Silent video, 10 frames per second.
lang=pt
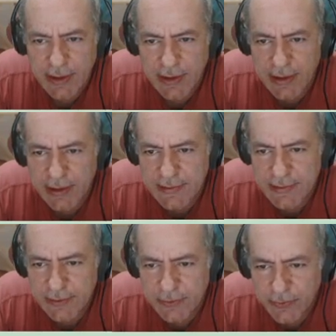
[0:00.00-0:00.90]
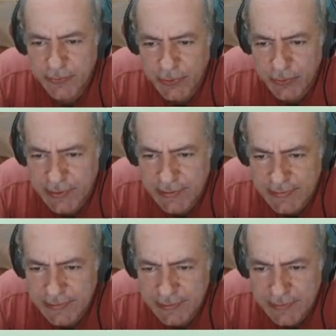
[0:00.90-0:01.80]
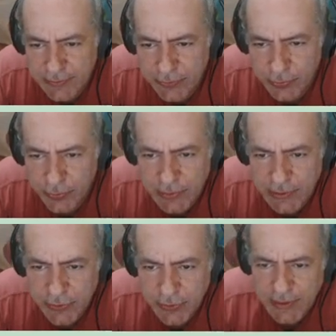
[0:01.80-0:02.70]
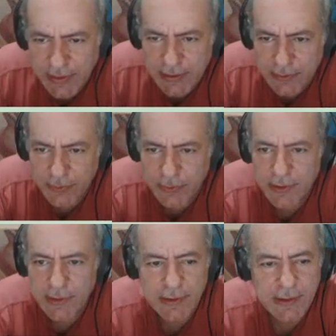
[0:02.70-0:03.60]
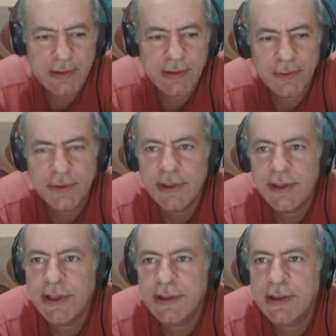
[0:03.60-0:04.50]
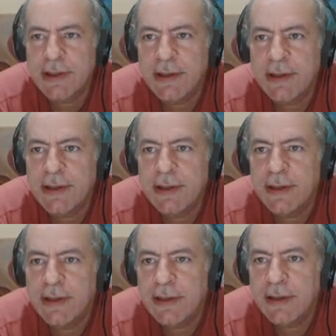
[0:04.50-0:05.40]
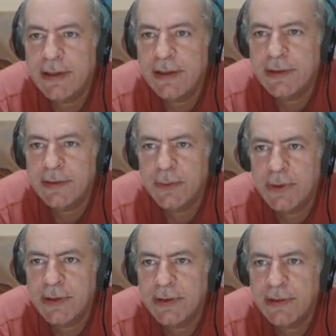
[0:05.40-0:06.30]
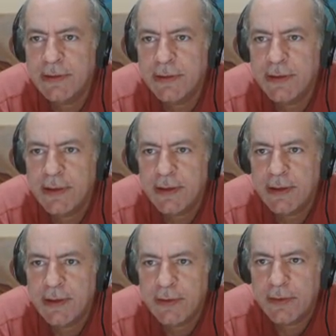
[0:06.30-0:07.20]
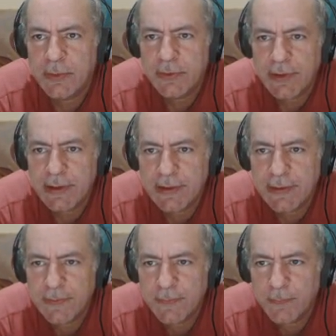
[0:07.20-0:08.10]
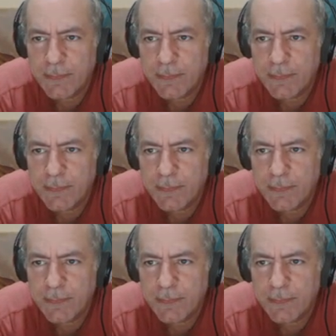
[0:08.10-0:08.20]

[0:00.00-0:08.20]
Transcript: H5 foi um lance nunca jogado. Então a gente já está criando aí, né? Vamos ver aqui.